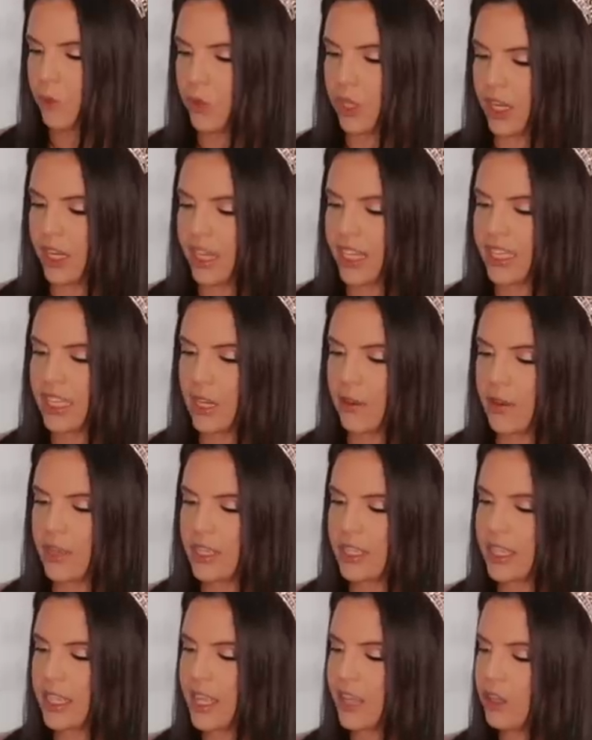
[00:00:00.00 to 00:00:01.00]
gustaría
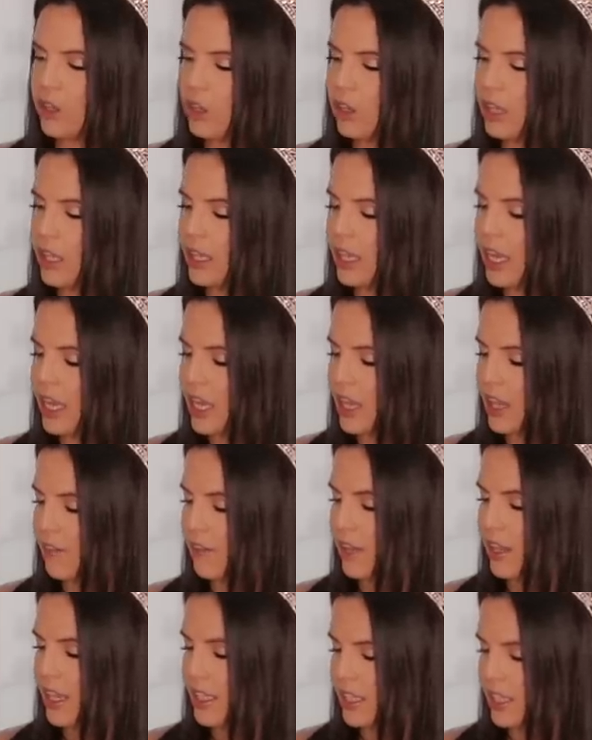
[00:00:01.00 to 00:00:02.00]
saber si estos detalles de
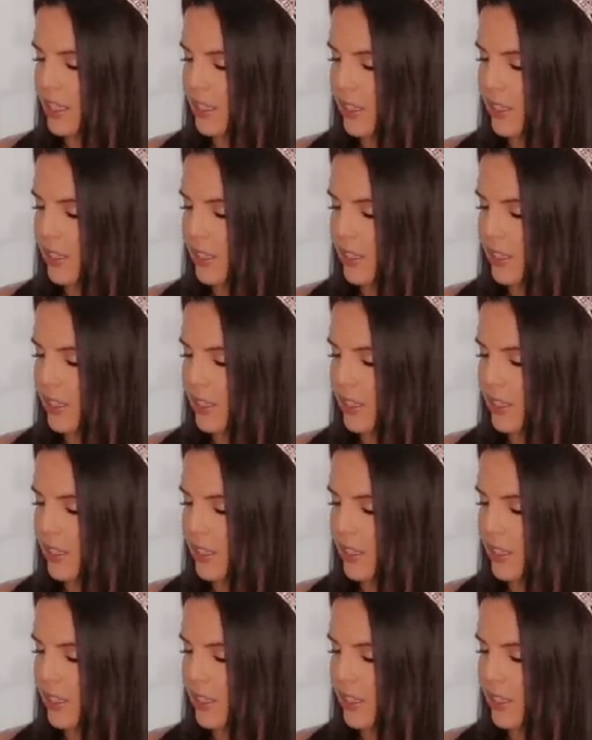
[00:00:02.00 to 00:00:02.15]
verdad se